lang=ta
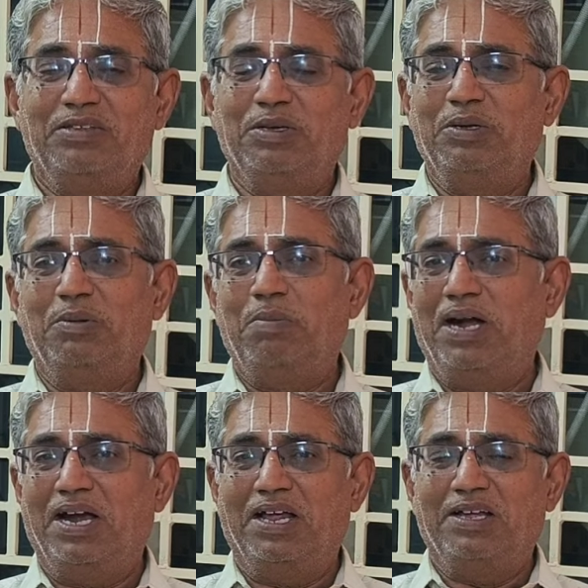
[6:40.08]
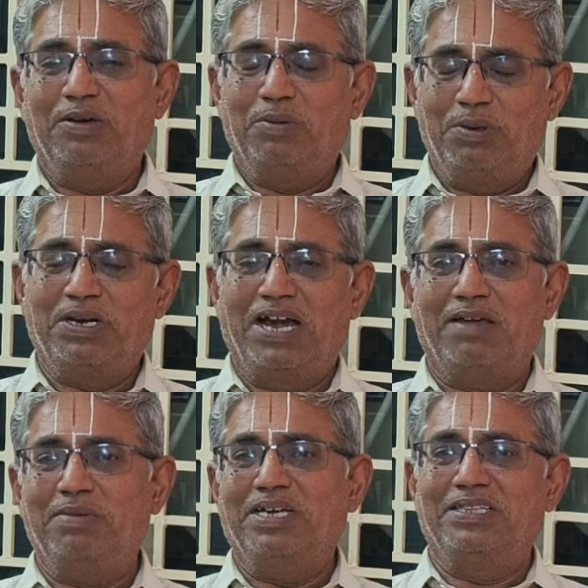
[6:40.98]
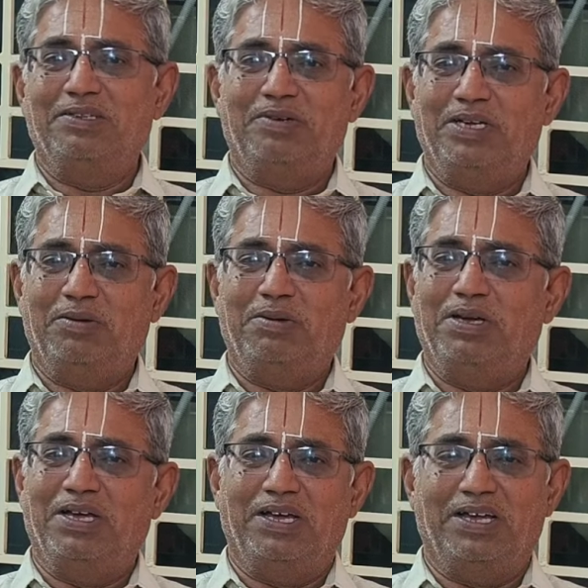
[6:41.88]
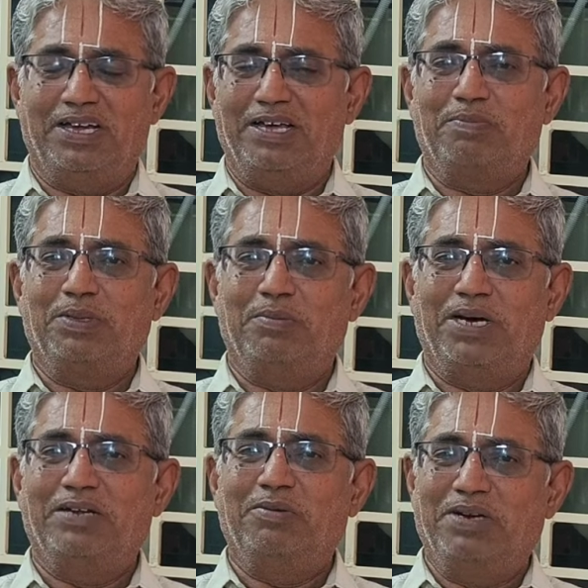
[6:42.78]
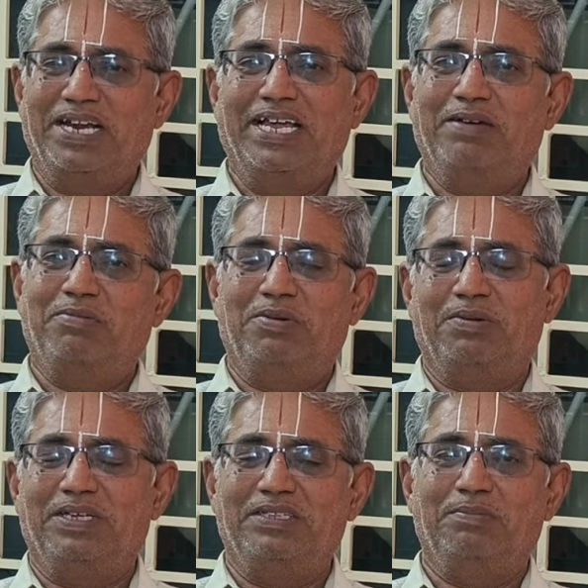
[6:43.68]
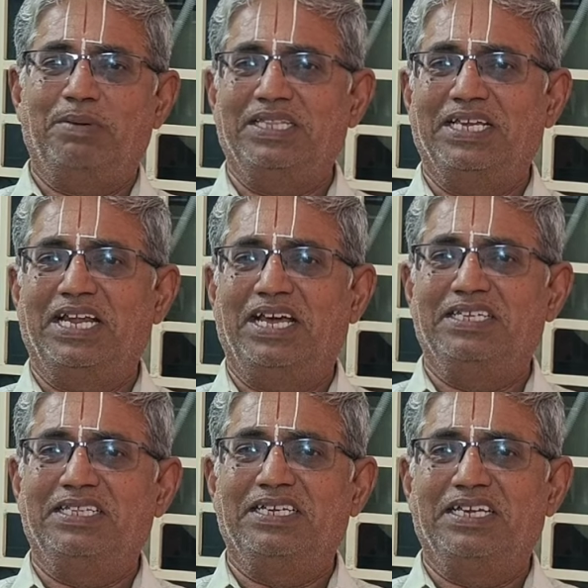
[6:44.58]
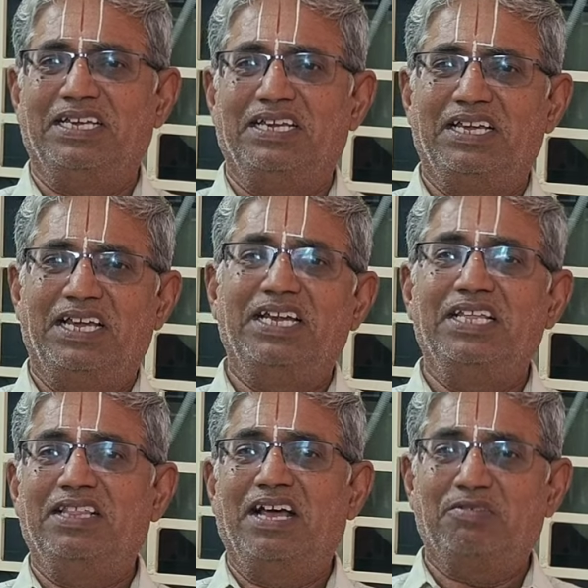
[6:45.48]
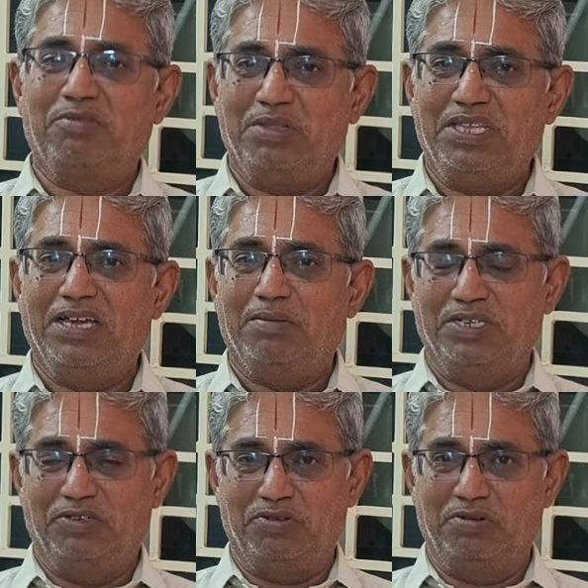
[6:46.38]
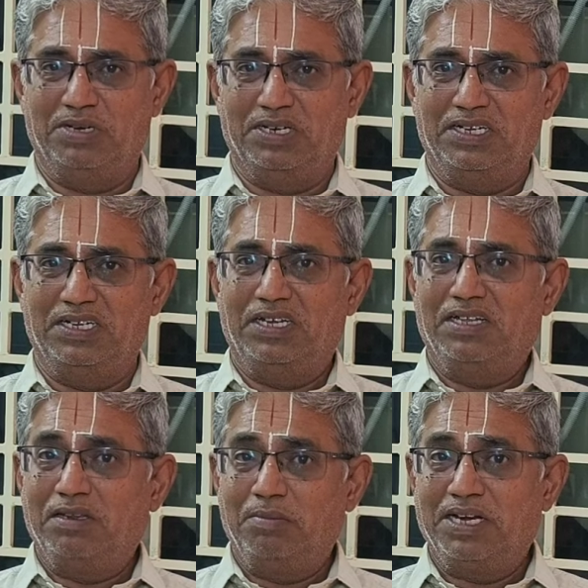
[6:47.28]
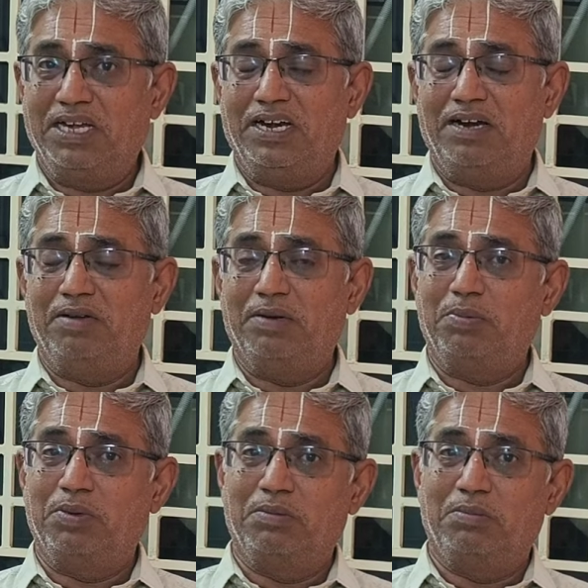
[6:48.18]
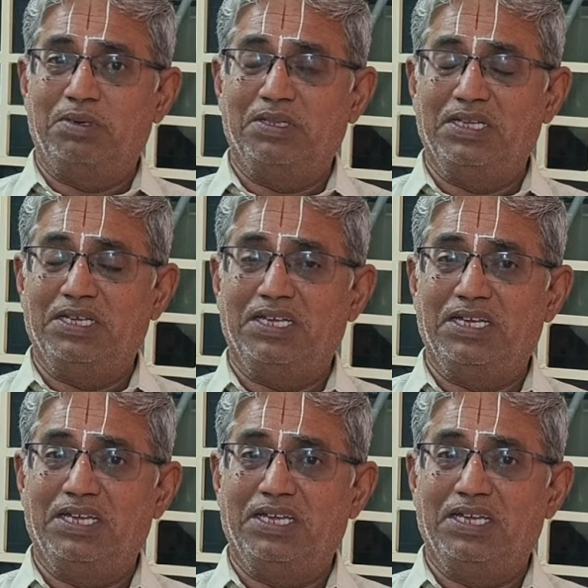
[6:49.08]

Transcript: இது ரொம்ப ஒரு காலமேகத்தினுடைய ஒரு அற்புதமான ஒரு நயம் இது பார்த்தீங்கன்னா இதுக்கு நிந்தாஸ்துதி அப்படின்னு சொல்லுவாங்க திருமங்கை ஆழ்வார் போகும் பொழுது